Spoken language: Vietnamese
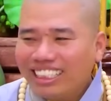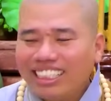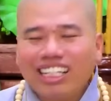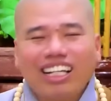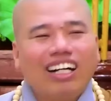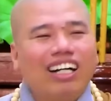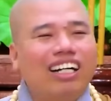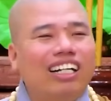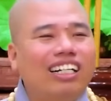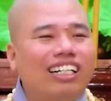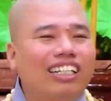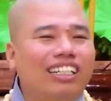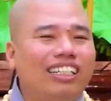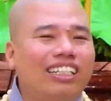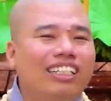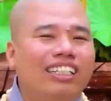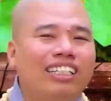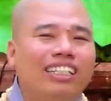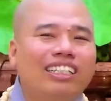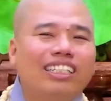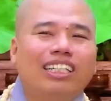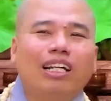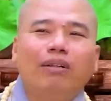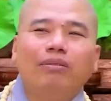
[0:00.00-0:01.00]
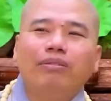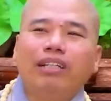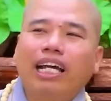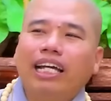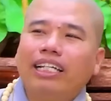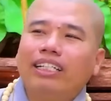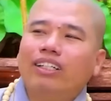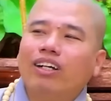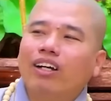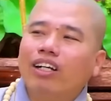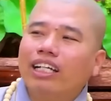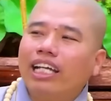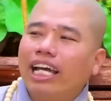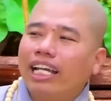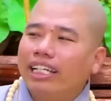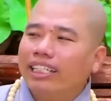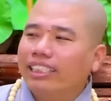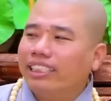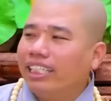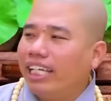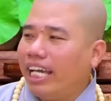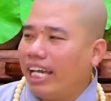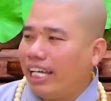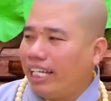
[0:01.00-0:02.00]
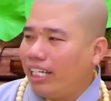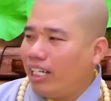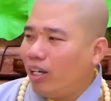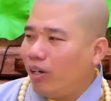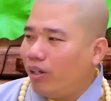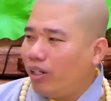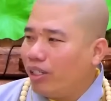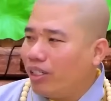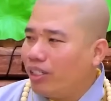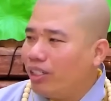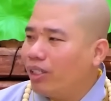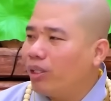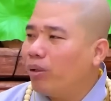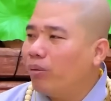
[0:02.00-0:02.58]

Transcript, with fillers: Nó giống nãy có cái anh chàng ngồi